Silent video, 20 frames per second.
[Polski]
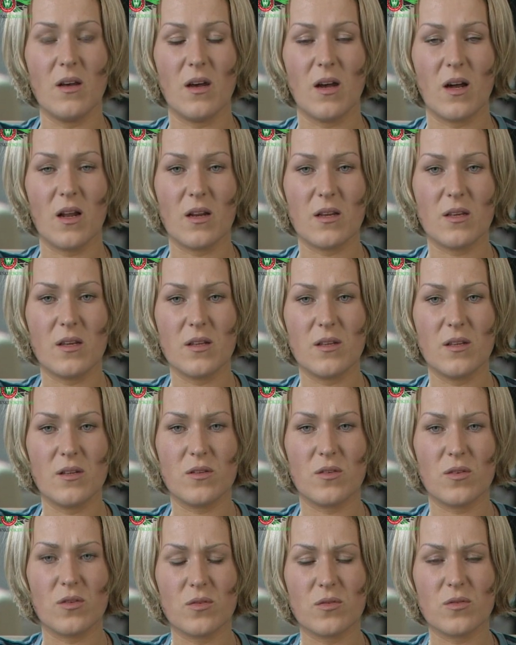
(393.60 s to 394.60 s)
ale
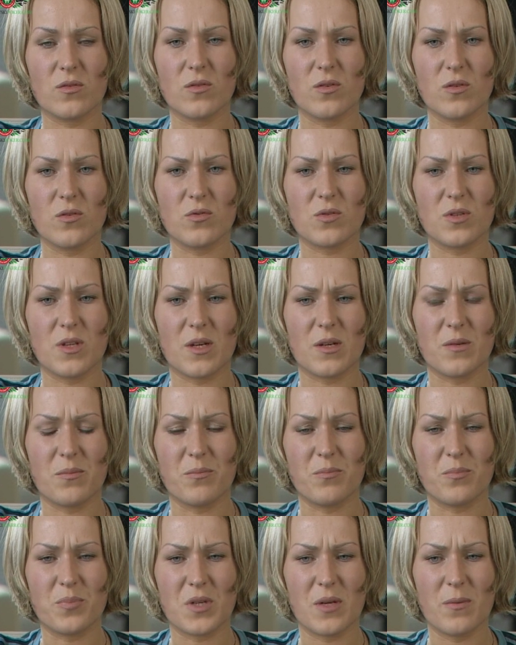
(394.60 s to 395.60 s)
kiedy to, to już tak
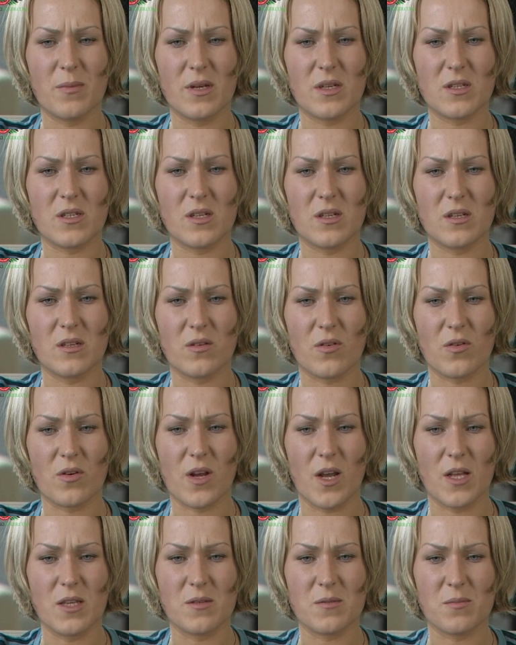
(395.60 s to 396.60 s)
przemęcza
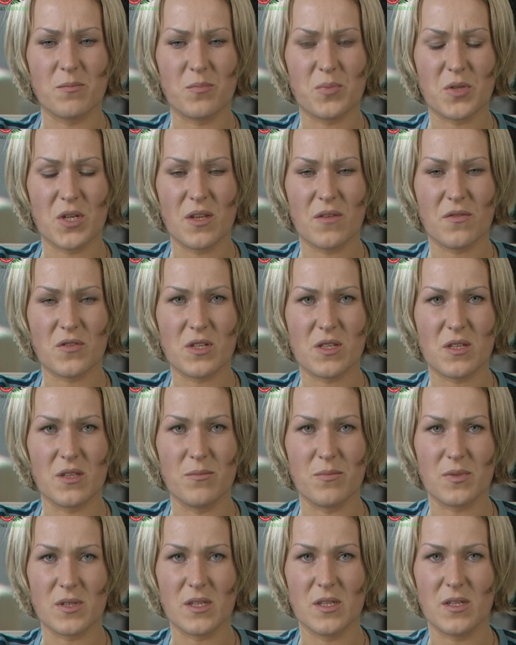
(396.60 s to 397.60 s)
organizm przede
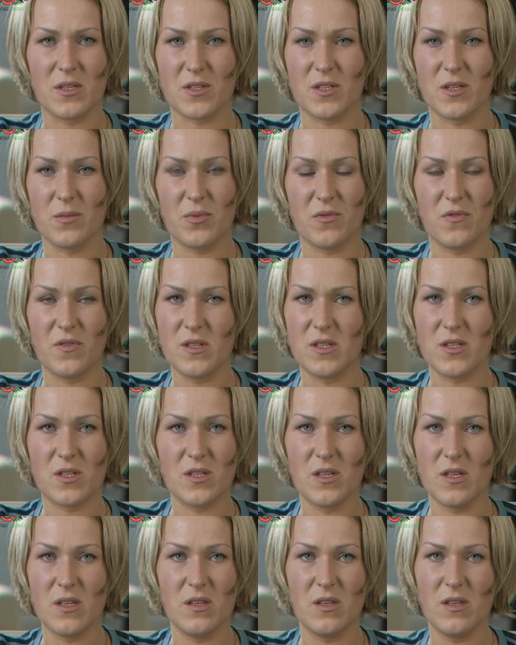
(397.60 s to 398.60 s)
wszystkim psychicznie, bo
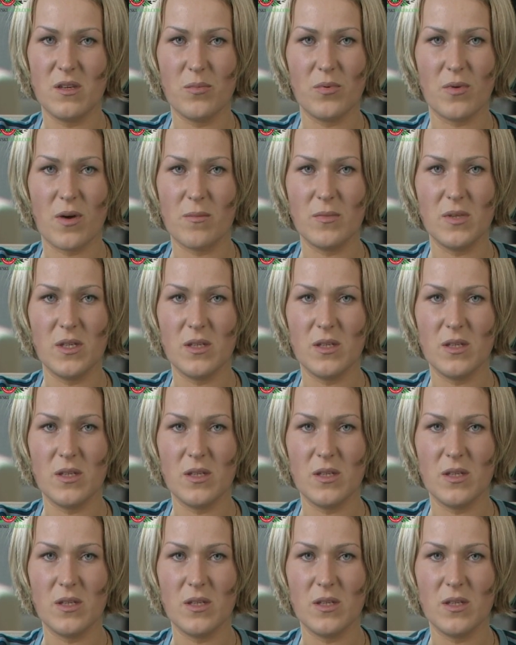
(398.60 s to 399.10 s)
fizycznie nie byłam